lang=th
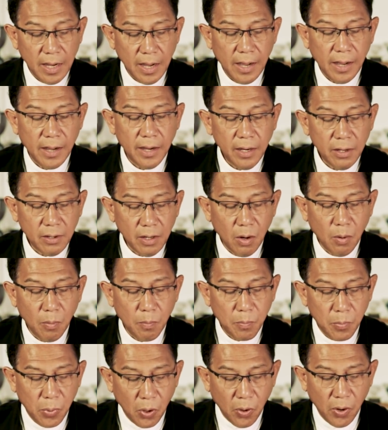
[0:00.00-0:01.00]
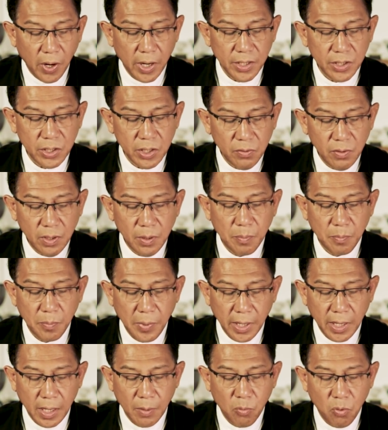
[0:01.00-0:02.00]
อย่าให้เราปล่อยชีวิต
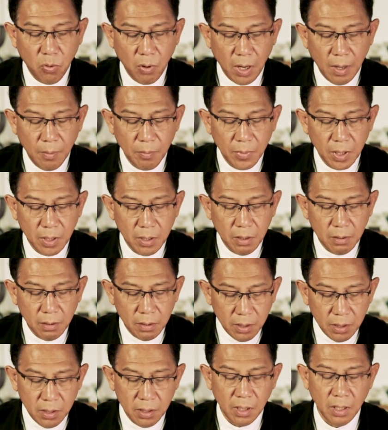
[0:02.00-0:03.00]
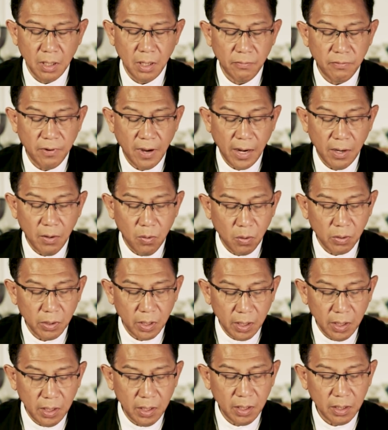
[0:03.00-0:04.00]
ไปกับความรื่นเริงฝ่ายโลก
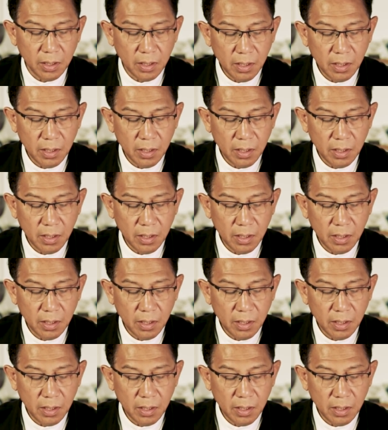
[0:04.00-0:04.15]
นี้